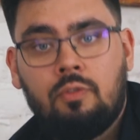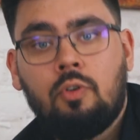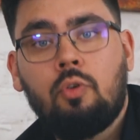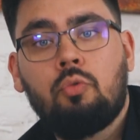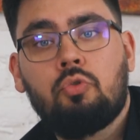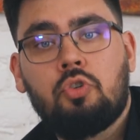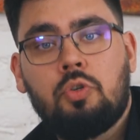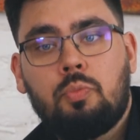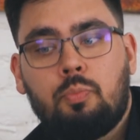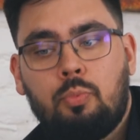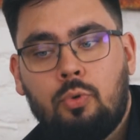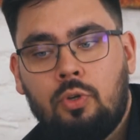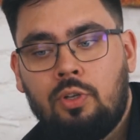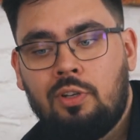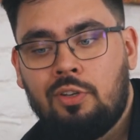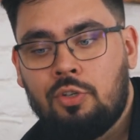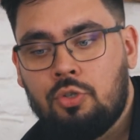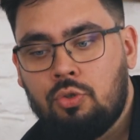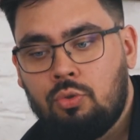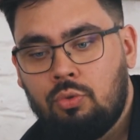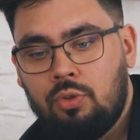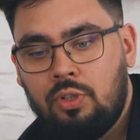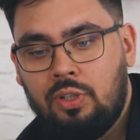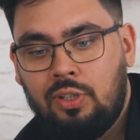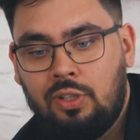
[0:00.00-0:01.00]
вы уже поняли,
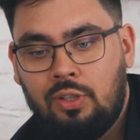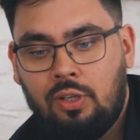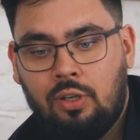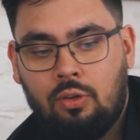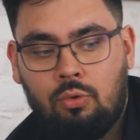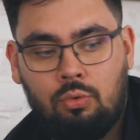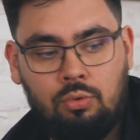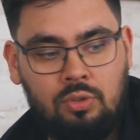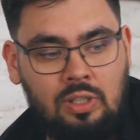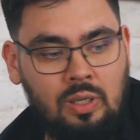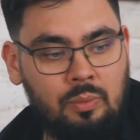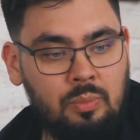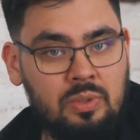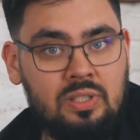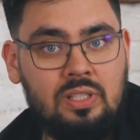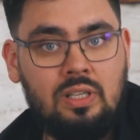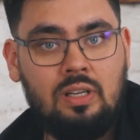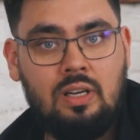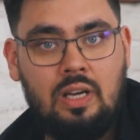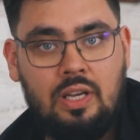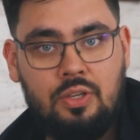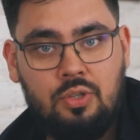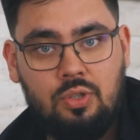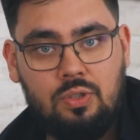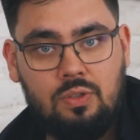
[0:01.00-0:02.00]
что Игорь, он как бы за
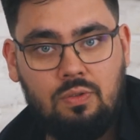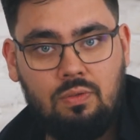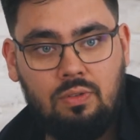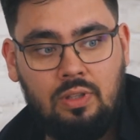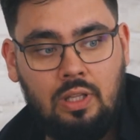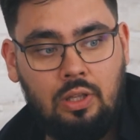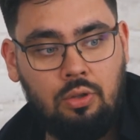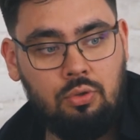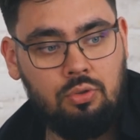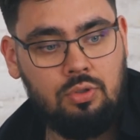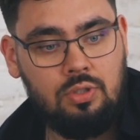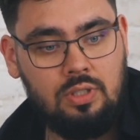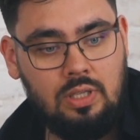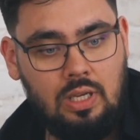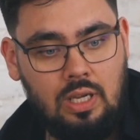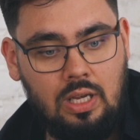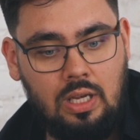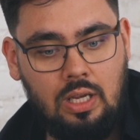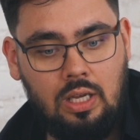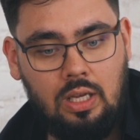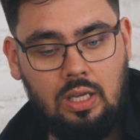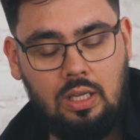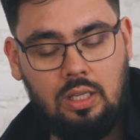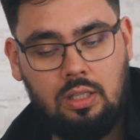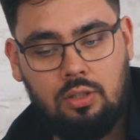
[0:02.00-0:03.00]
качество, да, то есть
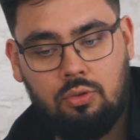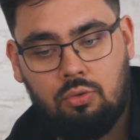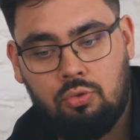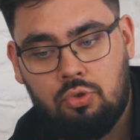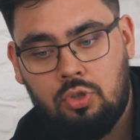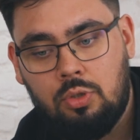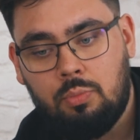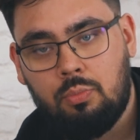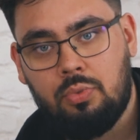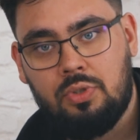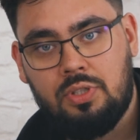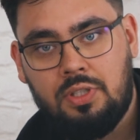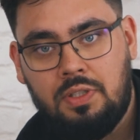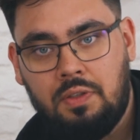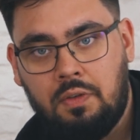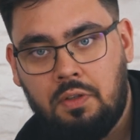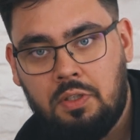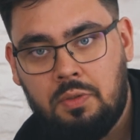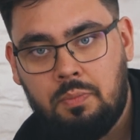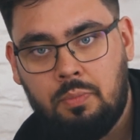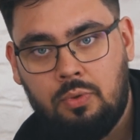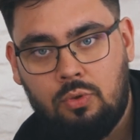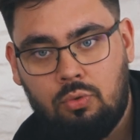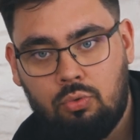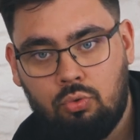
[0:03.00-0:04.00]
за то, чтобы
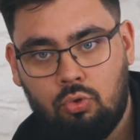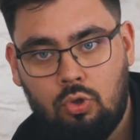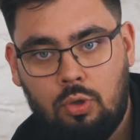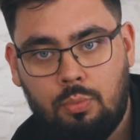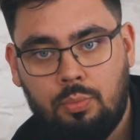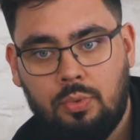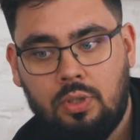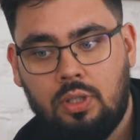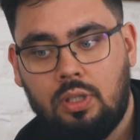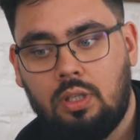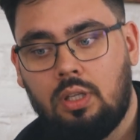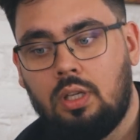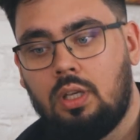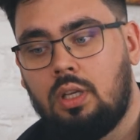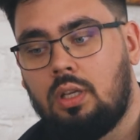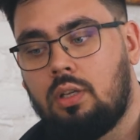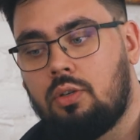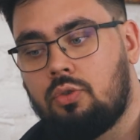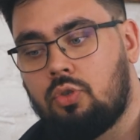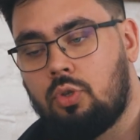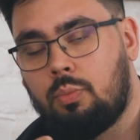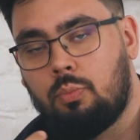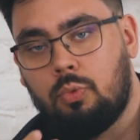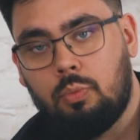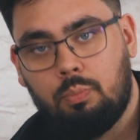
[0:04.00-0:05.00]
сервис был удобный,
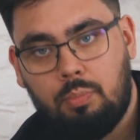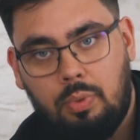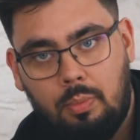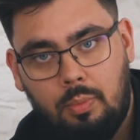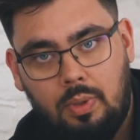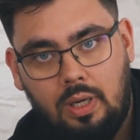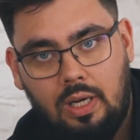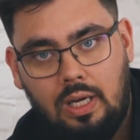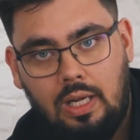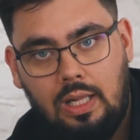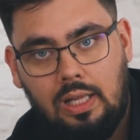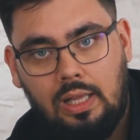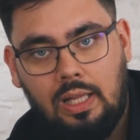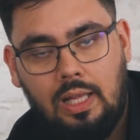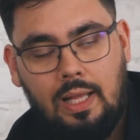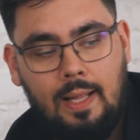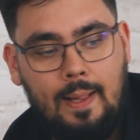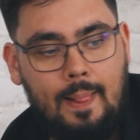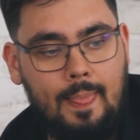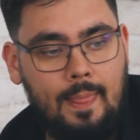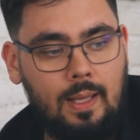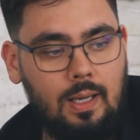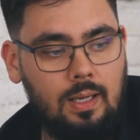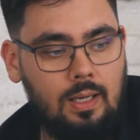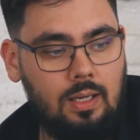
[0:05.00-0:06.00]
чтобы он помогал.
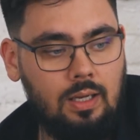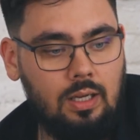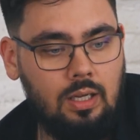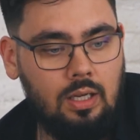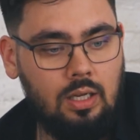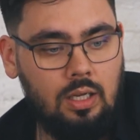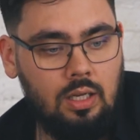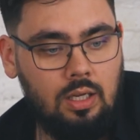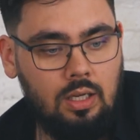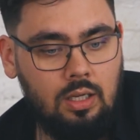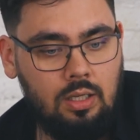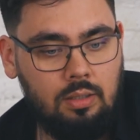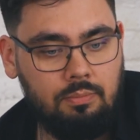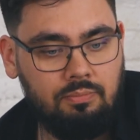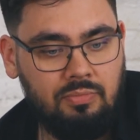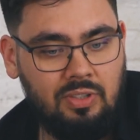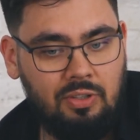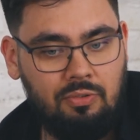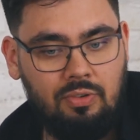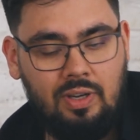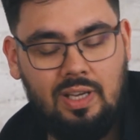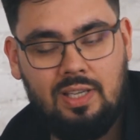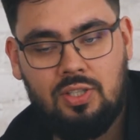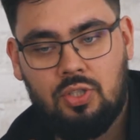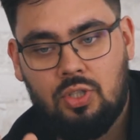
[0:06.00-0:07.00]
А,
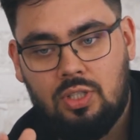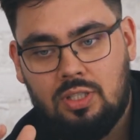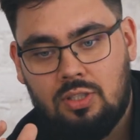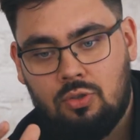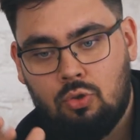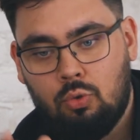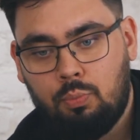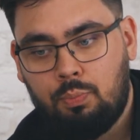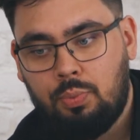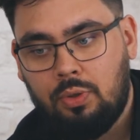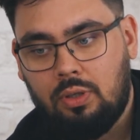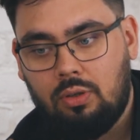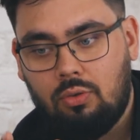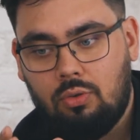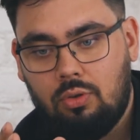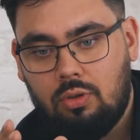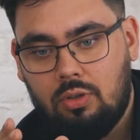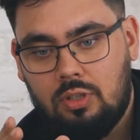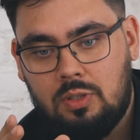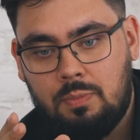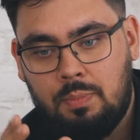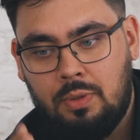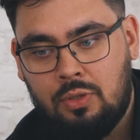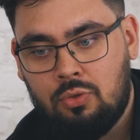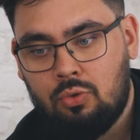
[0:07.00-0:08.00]
давай сейчас супер
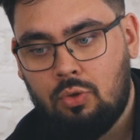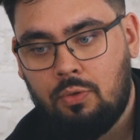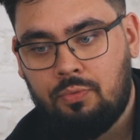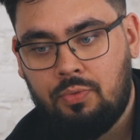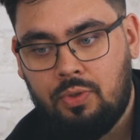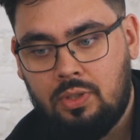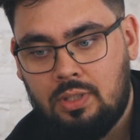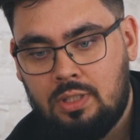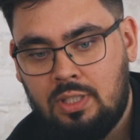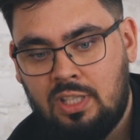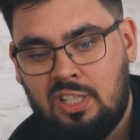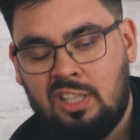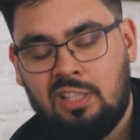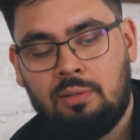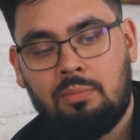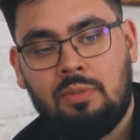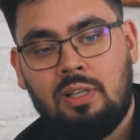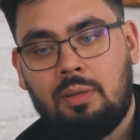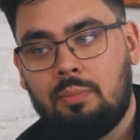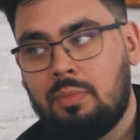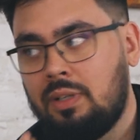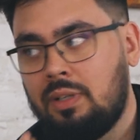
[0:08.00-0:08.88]
спецофер сделаем для